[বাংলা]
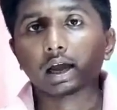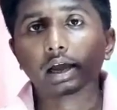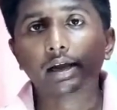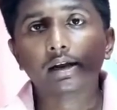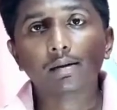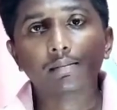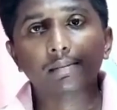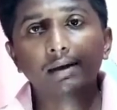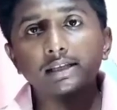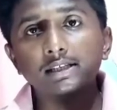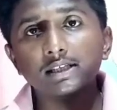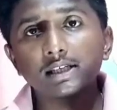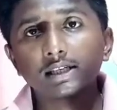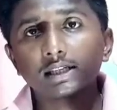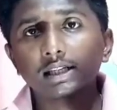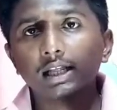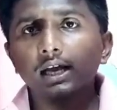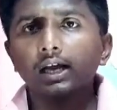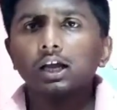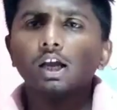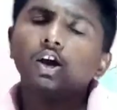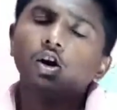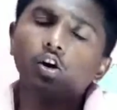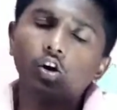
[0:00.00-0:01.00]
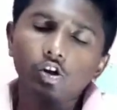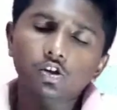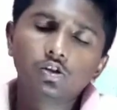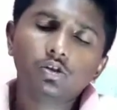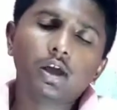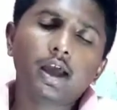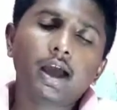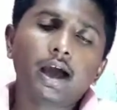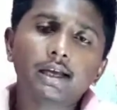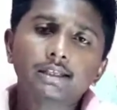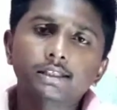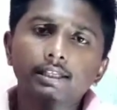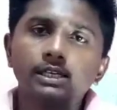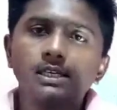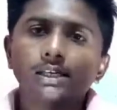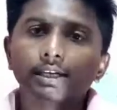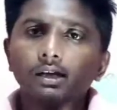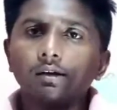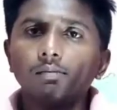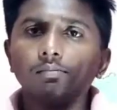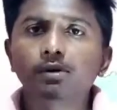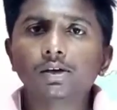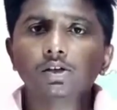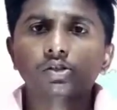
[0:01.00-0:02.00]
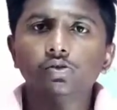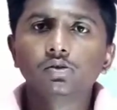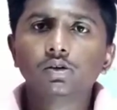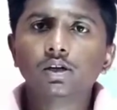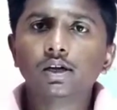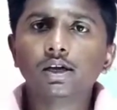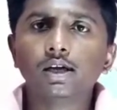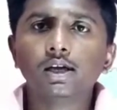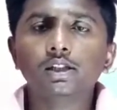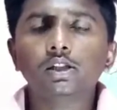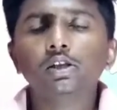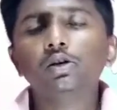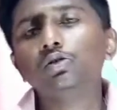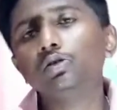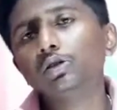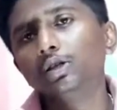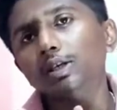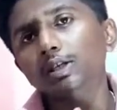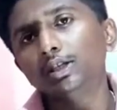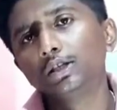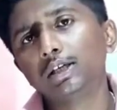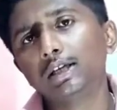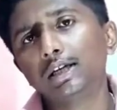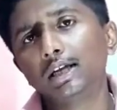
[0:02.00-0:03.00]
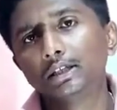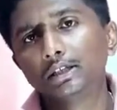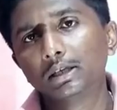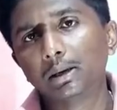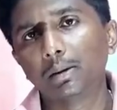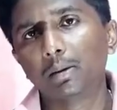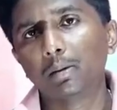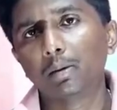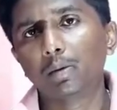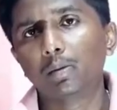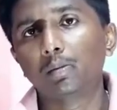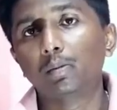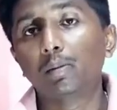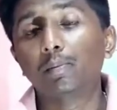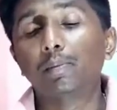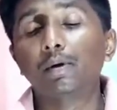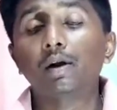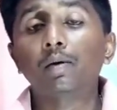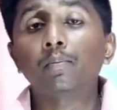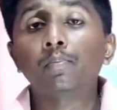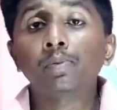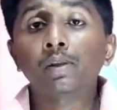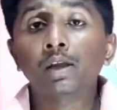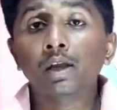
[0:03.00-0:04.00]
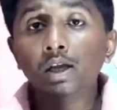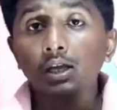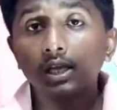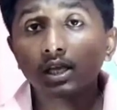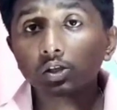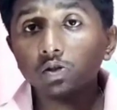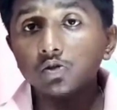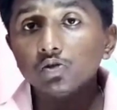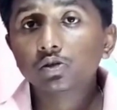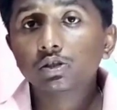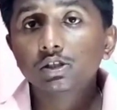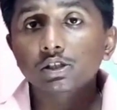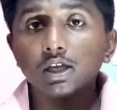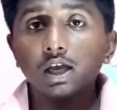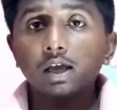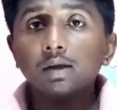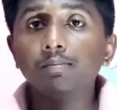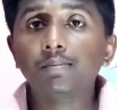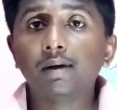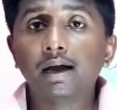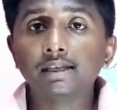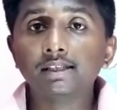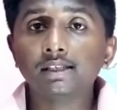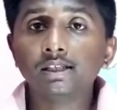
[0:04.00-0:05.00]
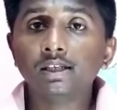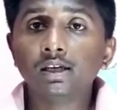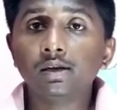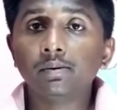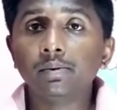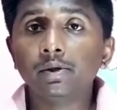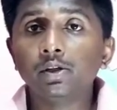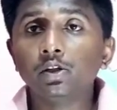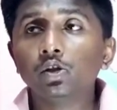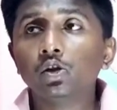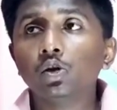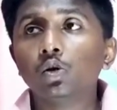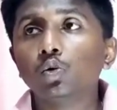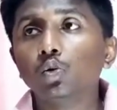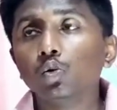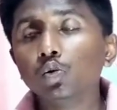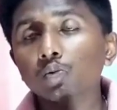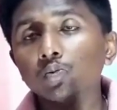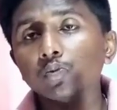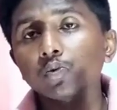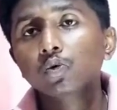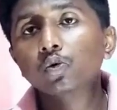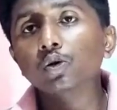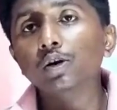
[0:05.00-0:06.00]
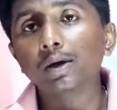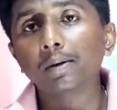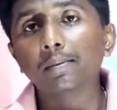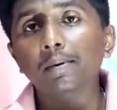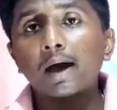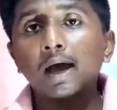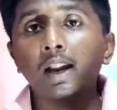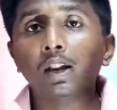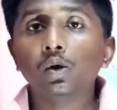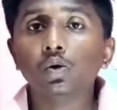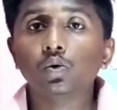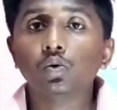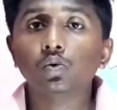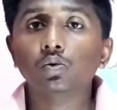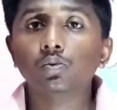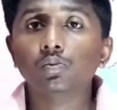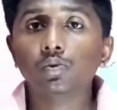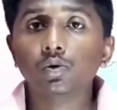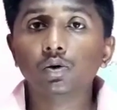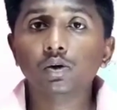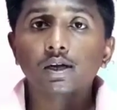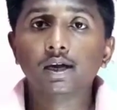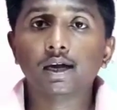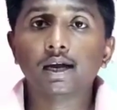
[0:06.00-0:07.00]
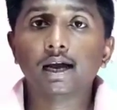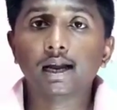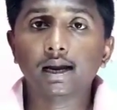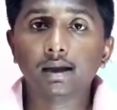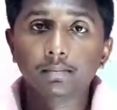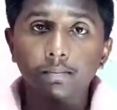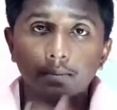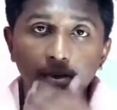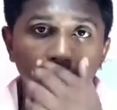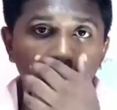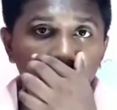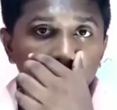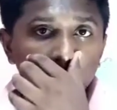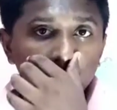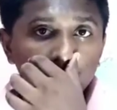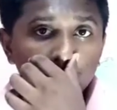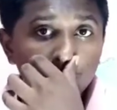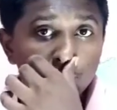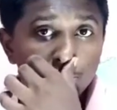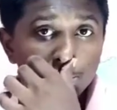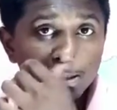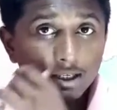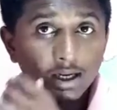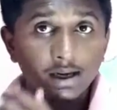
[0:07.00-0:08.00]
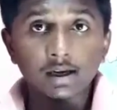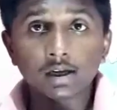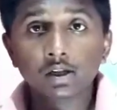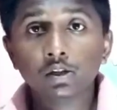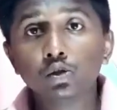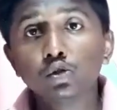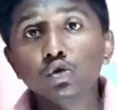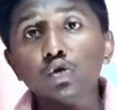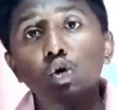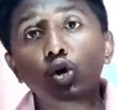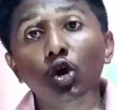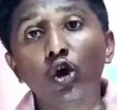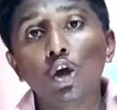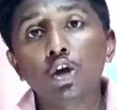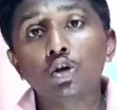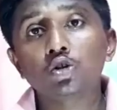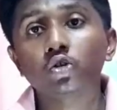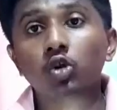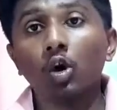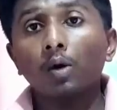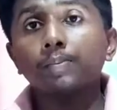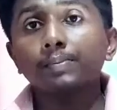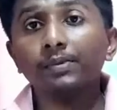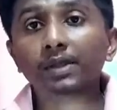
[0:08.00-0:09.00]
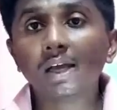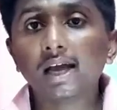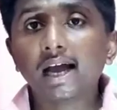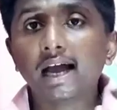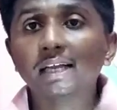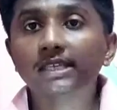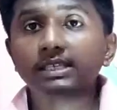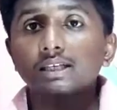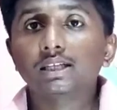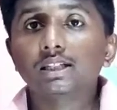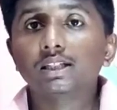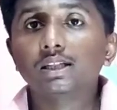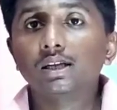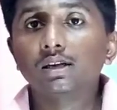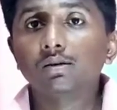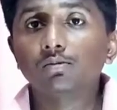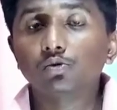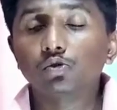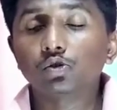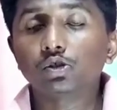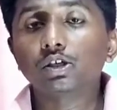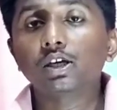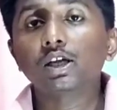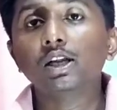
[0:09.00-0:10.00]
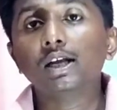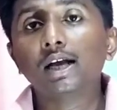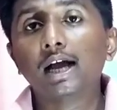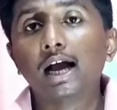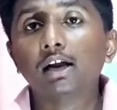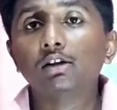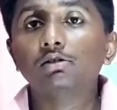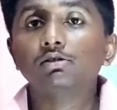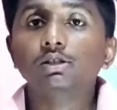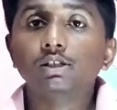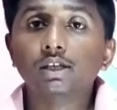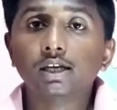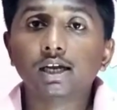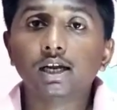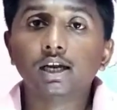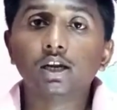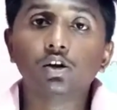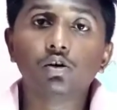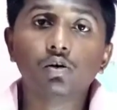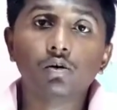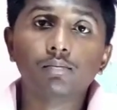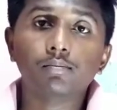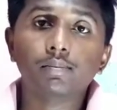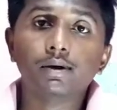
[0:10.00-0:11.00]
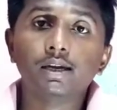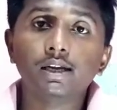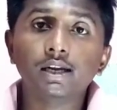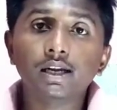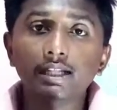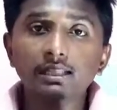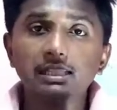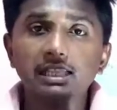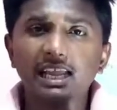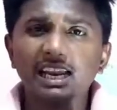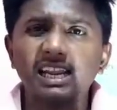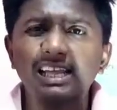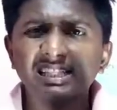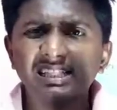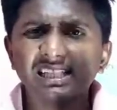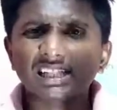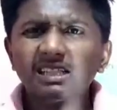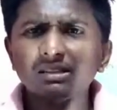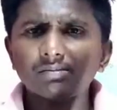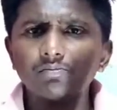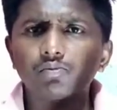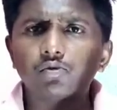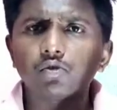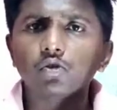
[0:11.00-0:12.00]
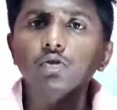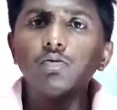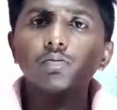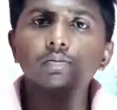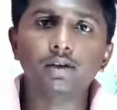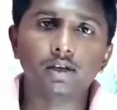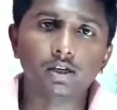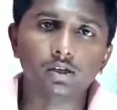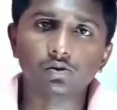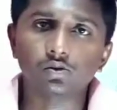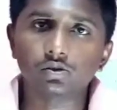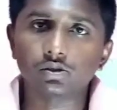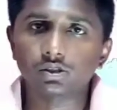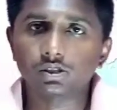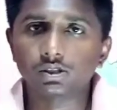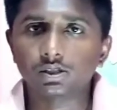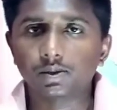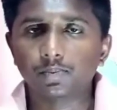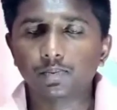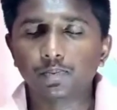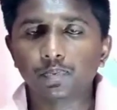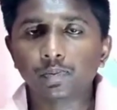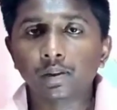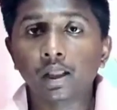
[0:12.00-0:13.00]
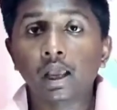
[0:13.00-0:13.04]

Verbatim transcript: একটা বাজেট থাকে হয়তো হাজার টাকা পাঁচশো টাকা এদিক ওদিক সেটা স্বাভাবিক ব্যাপার কিন্তু সেই বাজেটের ভেতরে কোন ফোনটা ভালো কোন ফোনটা খারাপ এটা বোঝা কিন্তু সব থেকে আজকের দিনে মুশকিল কারণ যেখানে কোম্পানিরা দেনার দেন ফোন বের করছে